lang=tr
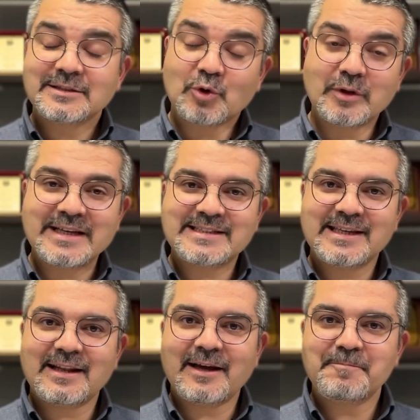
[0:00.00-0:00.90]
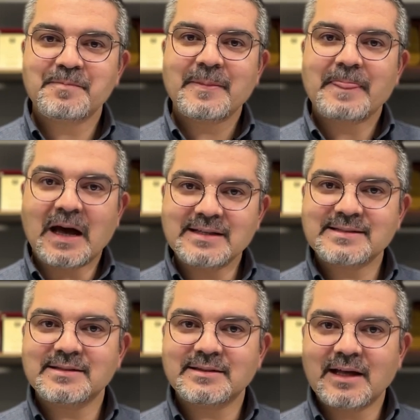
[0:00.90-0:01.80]
Dolayısıyla
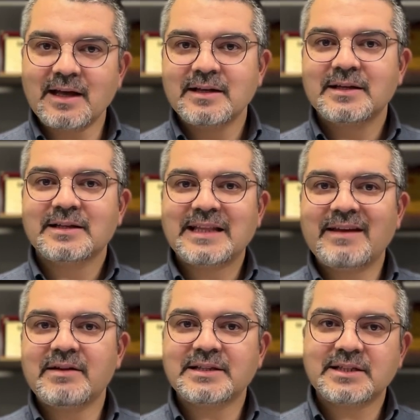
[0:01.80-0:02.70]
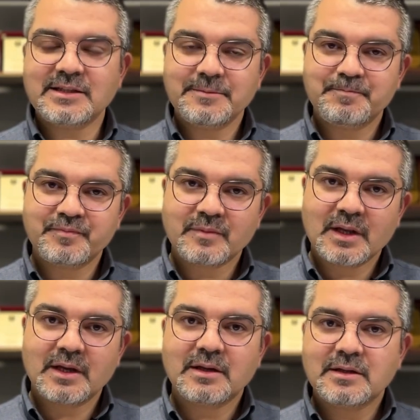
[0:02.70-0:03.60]
aslında devletin
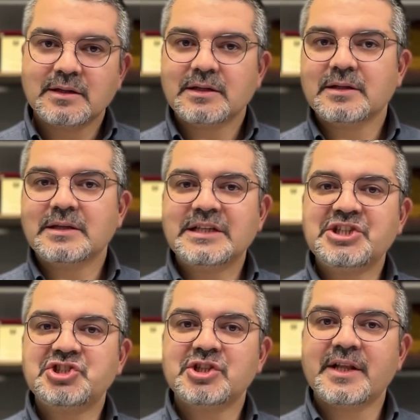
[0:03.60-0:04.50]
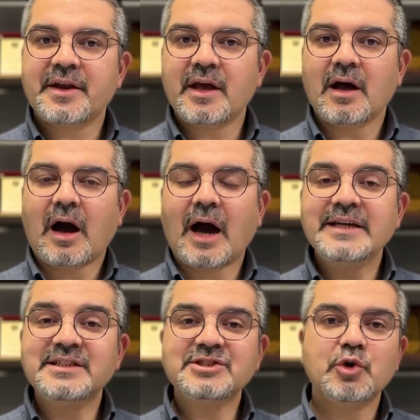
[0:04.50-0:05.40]
işçilere
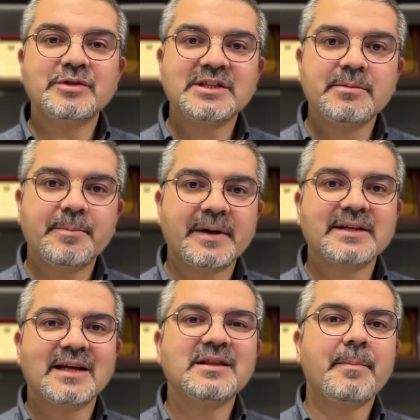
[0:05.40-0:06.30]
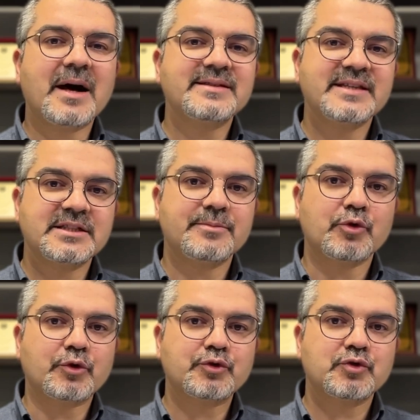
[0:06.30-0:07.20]
ayrıca ödediği bir paradan da
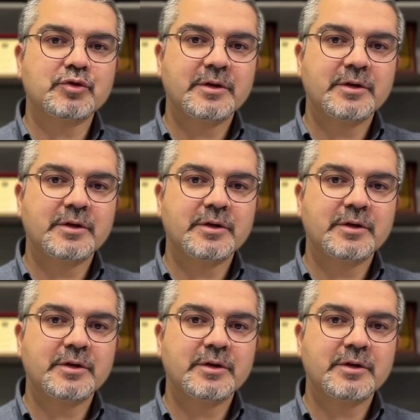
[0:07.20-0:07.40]
bahsetmiyoruz.